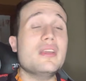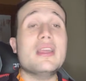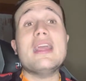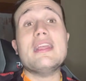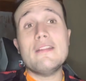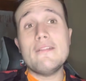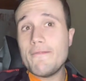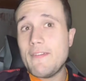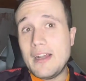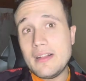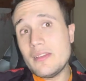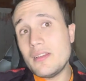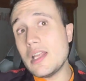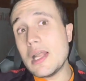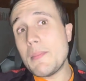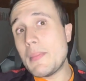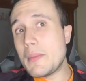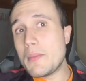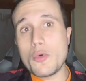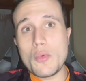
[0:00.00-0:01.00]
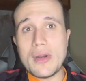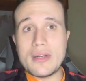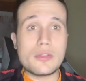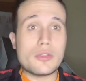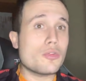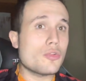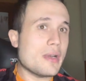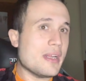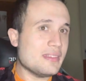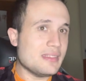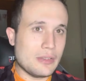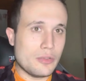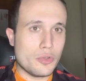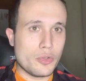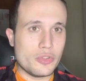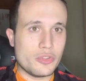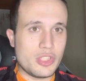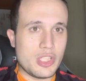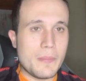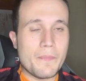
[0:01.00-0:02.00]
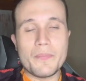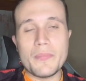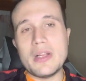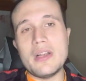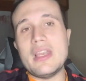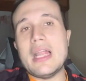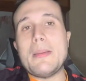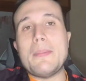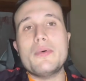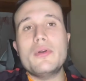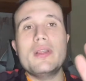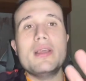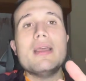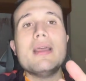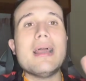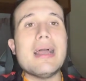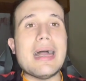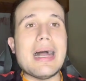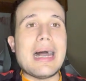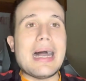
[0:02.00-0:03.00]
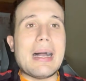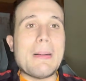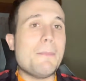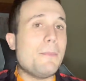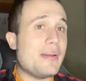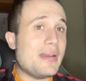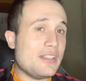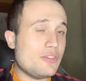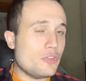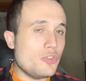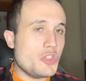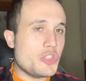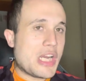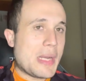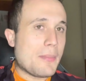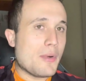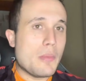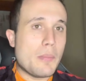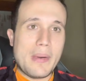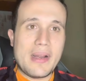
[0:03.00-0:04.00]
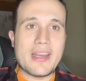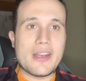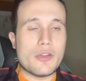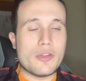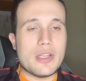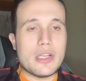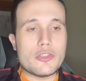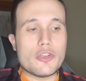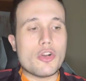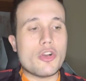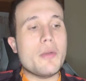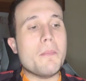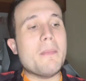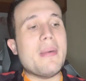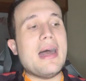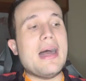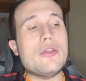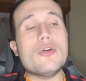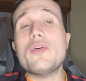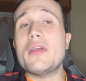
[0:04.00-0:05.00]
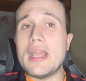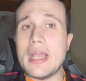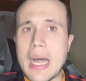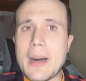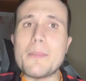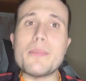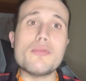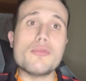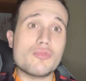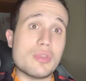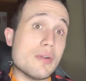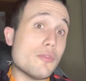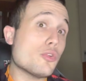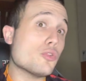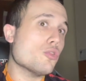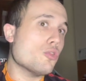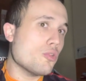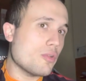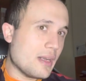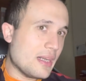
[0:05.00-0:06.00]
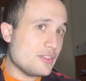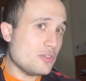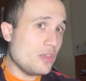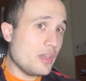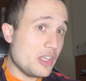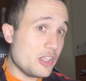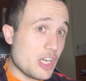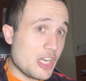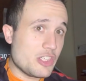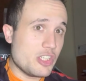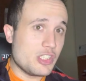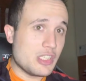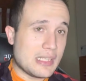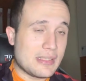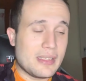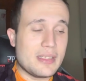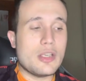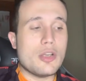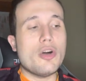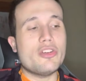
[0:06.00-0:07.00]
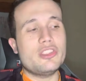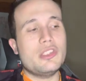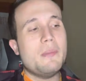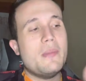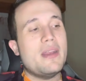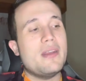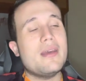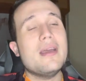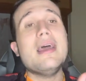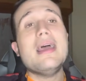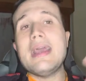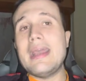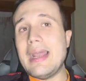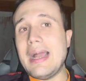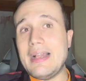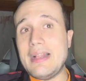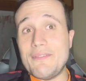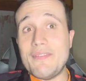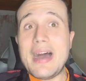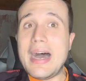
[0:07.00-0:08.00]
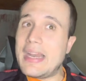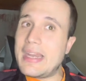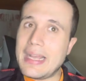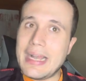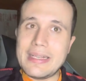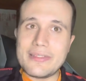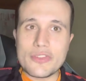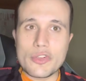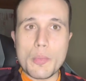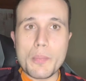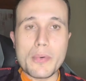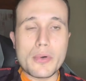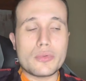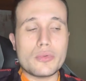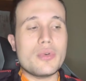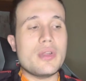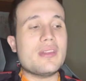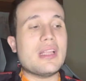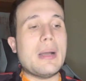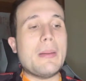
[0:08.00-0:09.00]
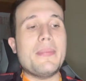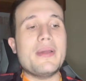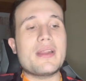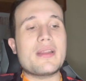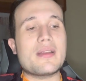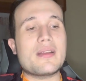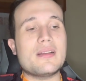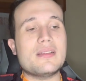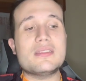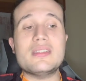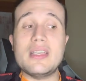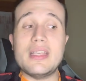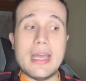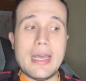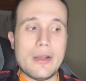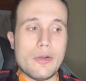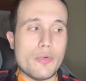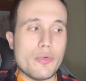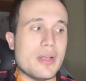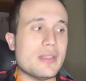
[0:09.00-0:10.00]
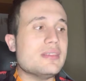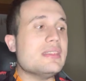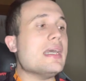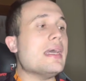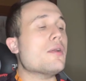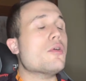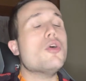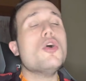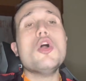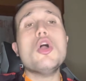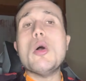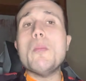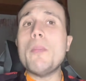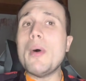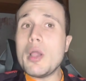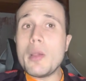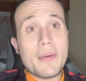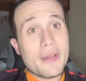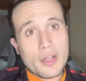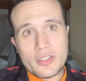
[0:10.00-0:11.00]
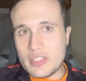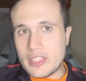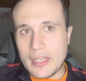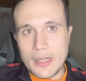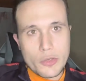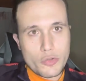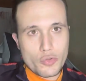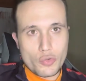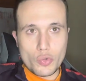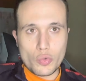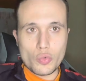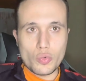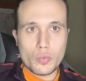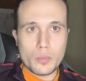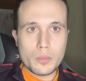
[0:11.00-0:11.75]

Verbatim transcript: Ed infatti nel primo quarto d'ora è stato così, il Napoli ha preso diciamo il pallino del gioco in mano e ha appunto avuto l'occasione già citata di Osimen e ha varie altre opportunità per segnare l'1-0, poi però sei cresciuto tu.